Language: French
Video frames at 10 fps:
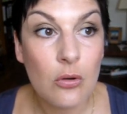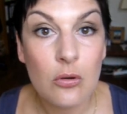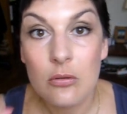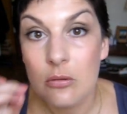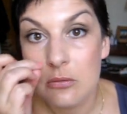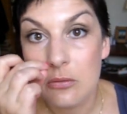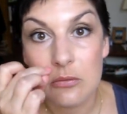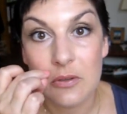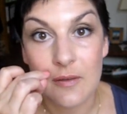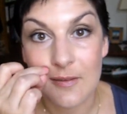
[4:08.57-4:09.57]
euh,
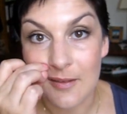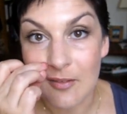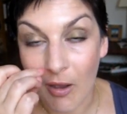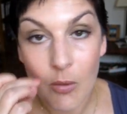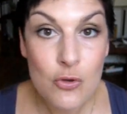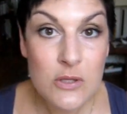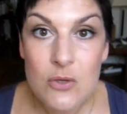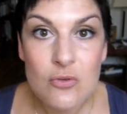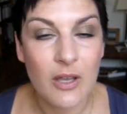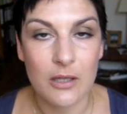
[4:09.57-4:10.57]
c'était vraiment une
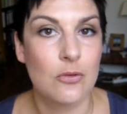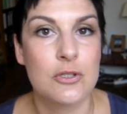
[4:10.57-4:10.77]
découverte.